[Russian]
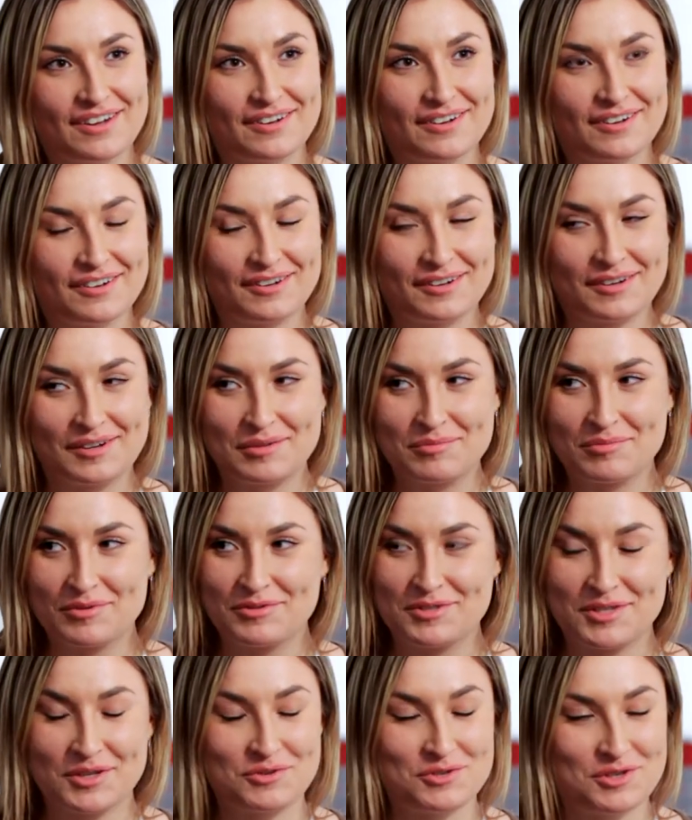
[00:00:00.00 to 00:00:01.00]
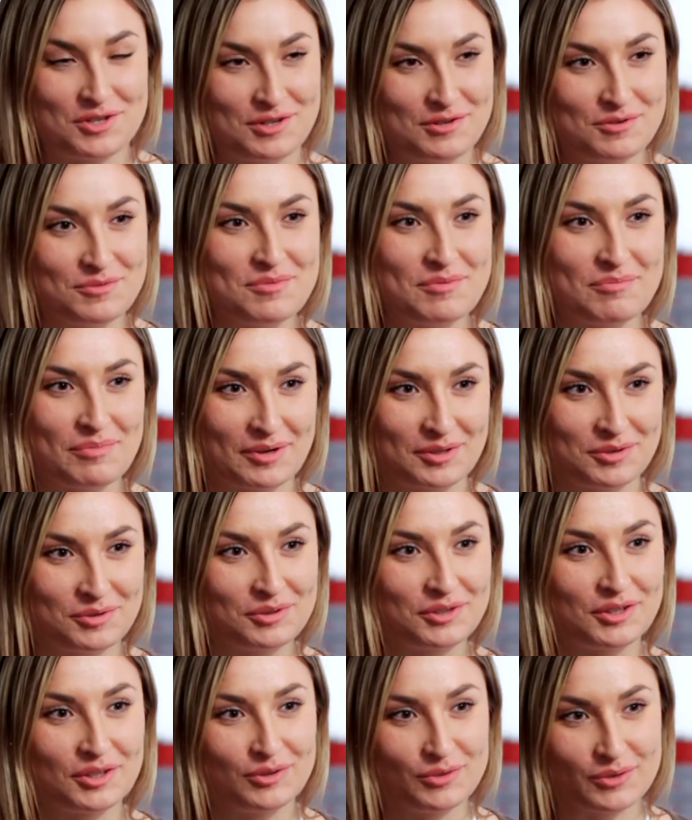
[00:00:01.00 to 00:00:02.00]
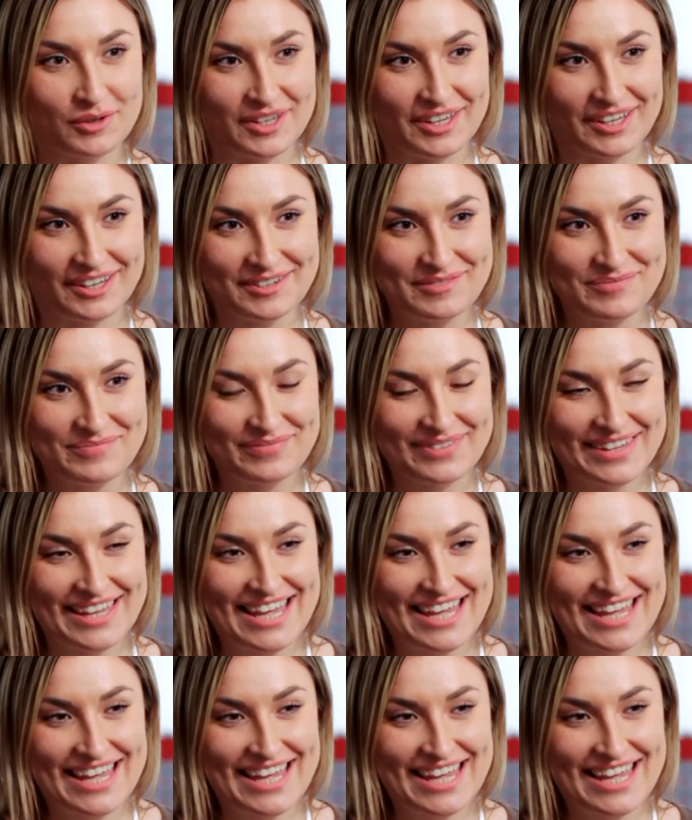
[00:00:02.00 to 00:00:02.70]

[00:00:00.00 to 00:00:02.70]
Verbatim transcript: А, мы все очень любим продукты Nokia.